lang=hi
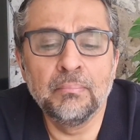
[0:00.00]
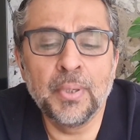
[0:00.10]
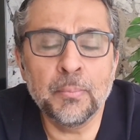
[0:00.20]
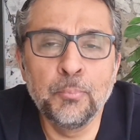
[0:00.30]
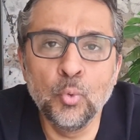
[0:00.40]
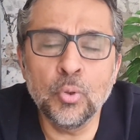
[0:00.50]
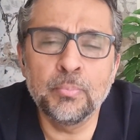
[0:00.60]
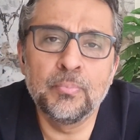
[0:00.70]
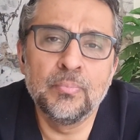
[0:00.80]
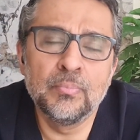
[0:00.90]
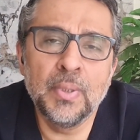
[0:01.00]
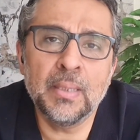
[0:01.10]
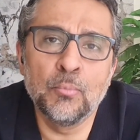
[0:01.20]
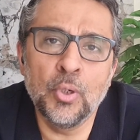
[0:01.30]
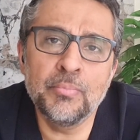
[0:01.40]
भरपूर
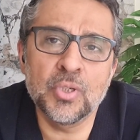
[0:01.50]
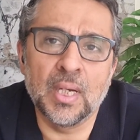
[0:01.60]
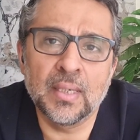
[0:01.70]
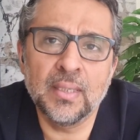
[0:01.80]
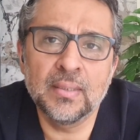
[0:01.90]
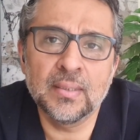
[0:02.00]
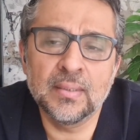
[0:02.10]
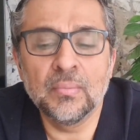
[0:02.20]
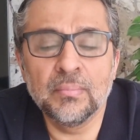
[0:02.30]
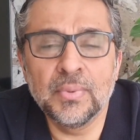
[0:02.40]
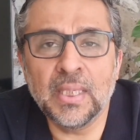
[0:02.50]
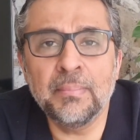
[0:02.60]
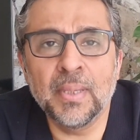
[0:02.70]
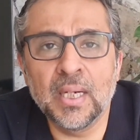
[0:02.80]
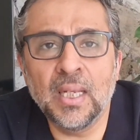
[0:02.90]
एक मुहिम चला रहे थे यानी
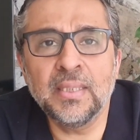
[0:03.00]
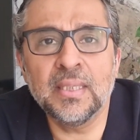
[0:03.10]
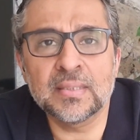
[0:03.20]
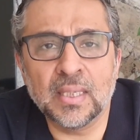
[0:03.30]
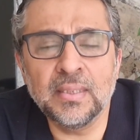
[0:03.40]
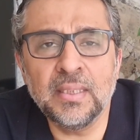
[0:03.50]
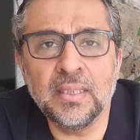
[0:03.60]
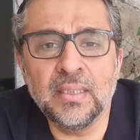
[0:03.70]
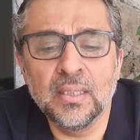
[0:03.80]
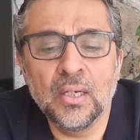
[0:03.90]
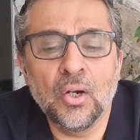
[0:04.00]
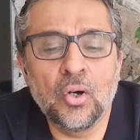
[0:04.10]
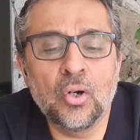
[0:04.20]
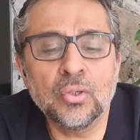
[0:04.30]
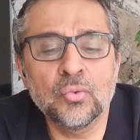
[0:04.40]
बंगाल की आज़ादी की
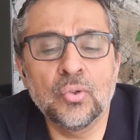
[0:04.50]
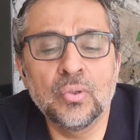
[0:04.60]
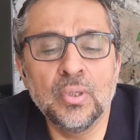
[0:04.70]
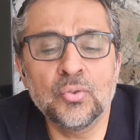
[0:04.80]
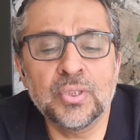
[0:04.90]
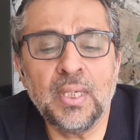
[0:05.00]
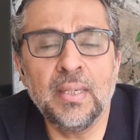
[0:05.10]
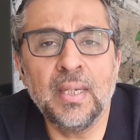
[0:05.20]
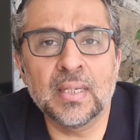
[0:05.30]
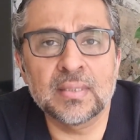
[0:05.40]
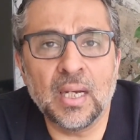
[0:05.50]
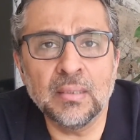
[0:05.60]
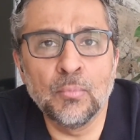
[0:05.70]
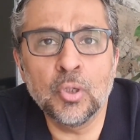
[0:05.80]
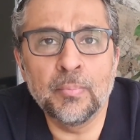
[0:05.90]
और उसे
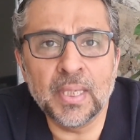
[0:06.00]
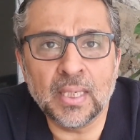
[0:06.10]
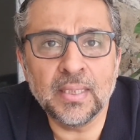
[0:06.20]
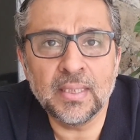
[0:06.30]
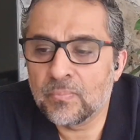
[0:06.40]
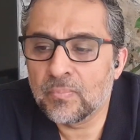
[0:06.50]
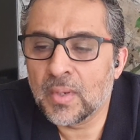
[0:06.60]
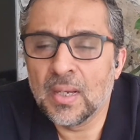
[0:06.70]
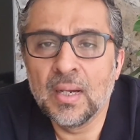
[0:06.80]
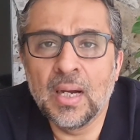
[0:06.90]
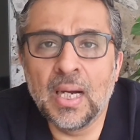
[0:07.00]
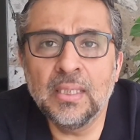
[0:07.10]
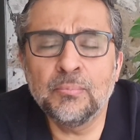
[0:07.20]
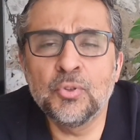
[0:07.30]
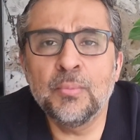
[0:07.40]
आज़ाद मुल्क बनाने की
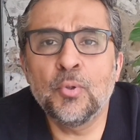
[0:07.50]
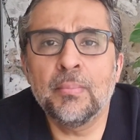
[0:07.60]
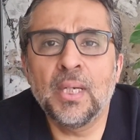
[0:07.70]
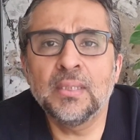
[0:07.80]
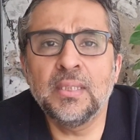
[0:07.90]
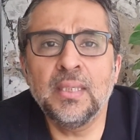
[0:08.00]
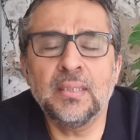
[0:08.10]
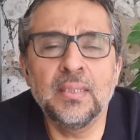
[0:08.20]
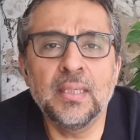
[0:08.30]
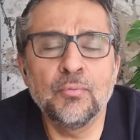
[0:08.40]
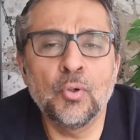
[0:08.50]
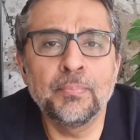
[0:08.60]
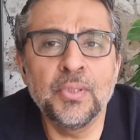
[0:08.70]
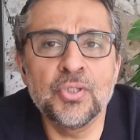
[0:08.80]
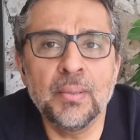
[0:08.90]
हालत मुजीबरमान की ये थी कि वो
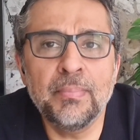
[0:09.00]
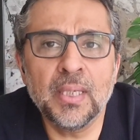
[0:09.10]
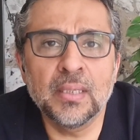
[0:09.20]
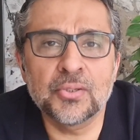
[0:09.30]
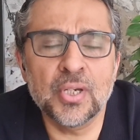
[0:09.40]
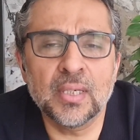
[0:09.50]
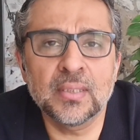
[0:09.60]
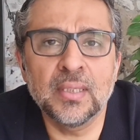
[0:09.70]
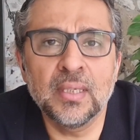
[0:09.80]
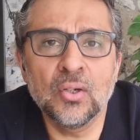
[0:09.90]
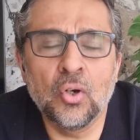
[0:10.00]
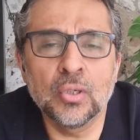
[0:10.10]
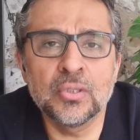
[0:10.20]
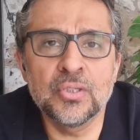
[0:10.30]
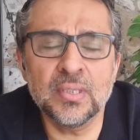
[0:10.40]
अपनी जेब में एक नक्शा रखते
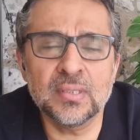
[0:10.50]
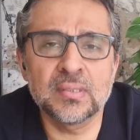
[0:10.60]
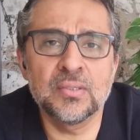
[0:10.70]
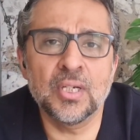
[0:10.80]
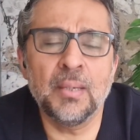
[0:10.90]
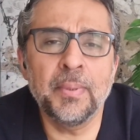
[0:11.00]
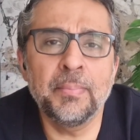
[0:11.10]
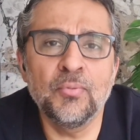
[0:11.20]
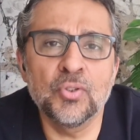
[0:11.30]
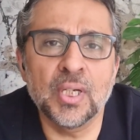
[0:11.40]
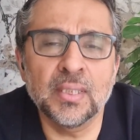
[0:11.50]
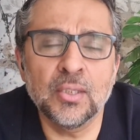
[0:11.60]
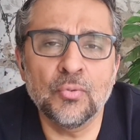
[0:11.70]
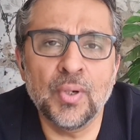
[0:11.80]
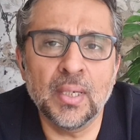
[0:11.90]
और जिस जगह पे भी वो जाते
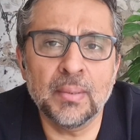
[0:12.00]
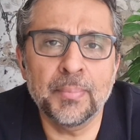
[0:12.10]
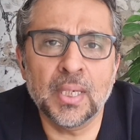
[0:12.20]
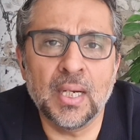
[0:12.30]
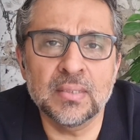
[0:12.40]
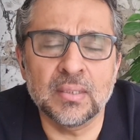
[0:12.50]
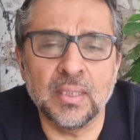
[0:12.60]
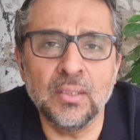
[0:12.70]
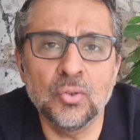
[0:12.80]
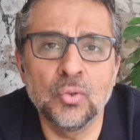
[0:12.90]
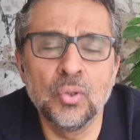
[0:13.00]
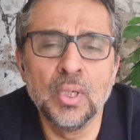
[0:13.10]
तो वहाँ पर हाजरीन को